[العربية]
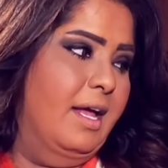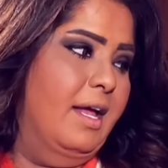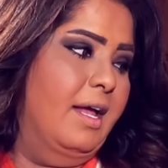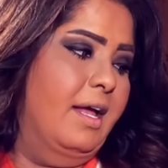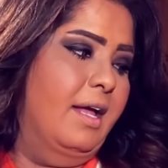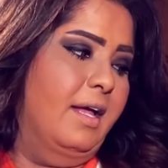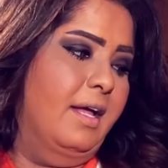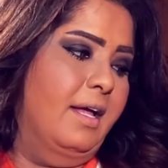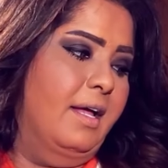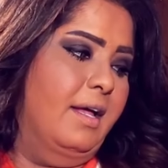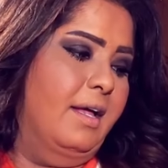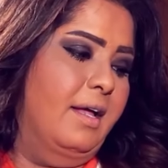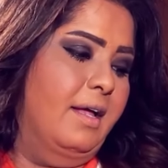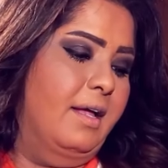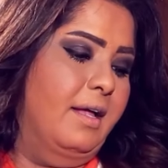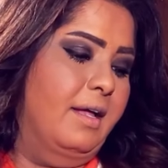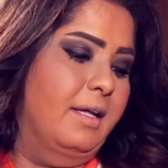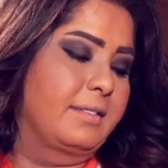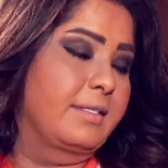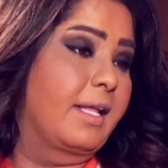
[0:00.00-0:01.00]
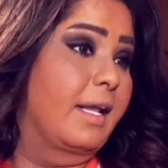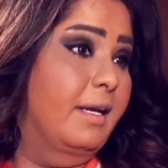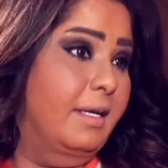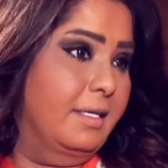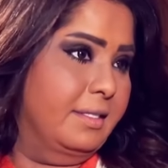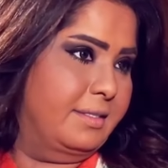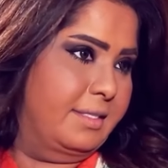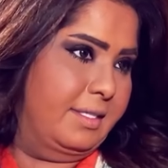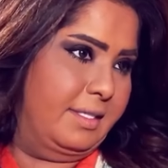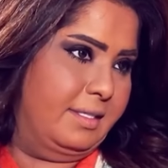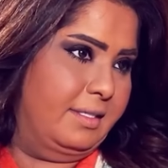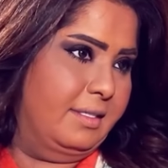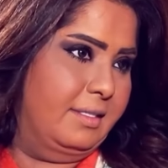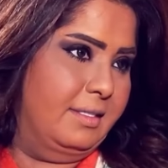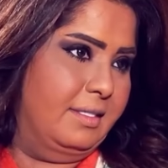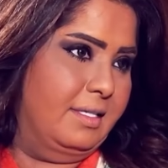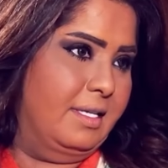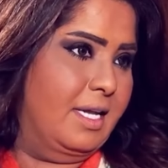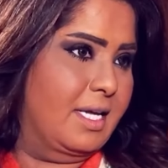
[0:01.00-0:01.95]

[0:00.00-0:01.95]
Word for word: آه، طلعتي طبعا.